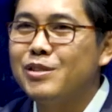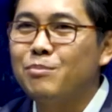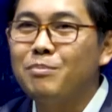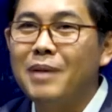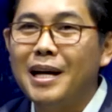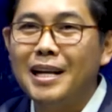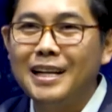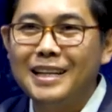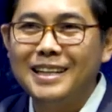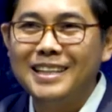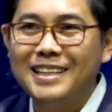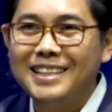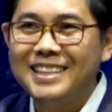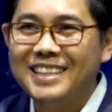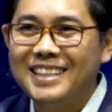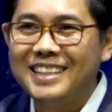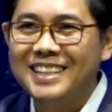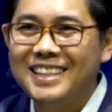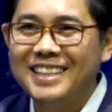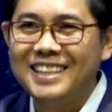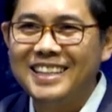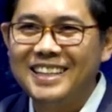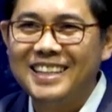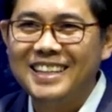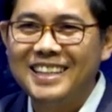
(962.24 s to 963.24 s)
sập bần,
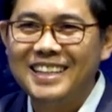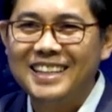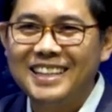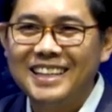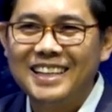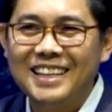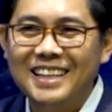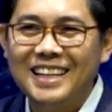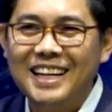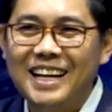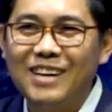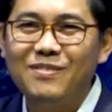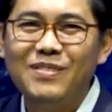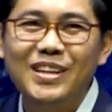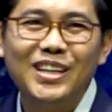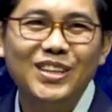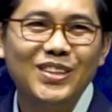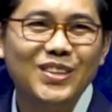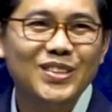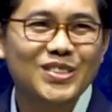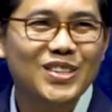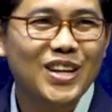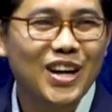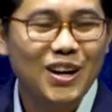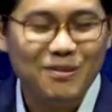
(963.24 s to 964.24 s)
ame
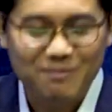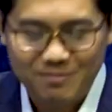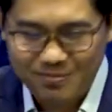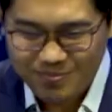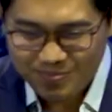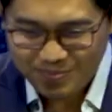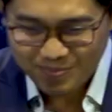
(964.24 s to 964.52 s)
Joseph.